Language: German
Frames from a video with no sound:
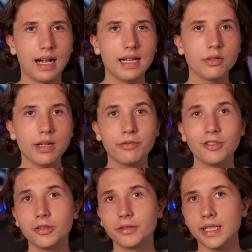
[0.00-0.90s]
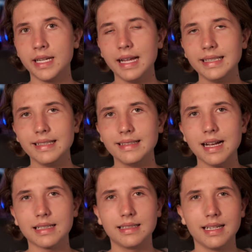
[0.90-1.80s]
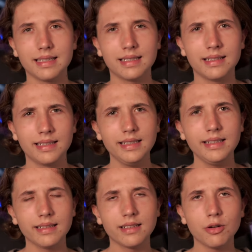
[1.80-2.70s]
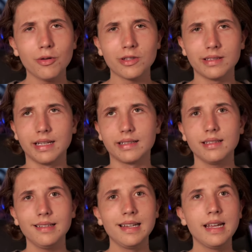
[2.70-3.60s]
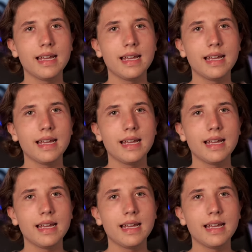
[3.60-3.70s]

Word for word: Also der Vorwurf an Annie the Duck, dass sie hier geghostet hätte,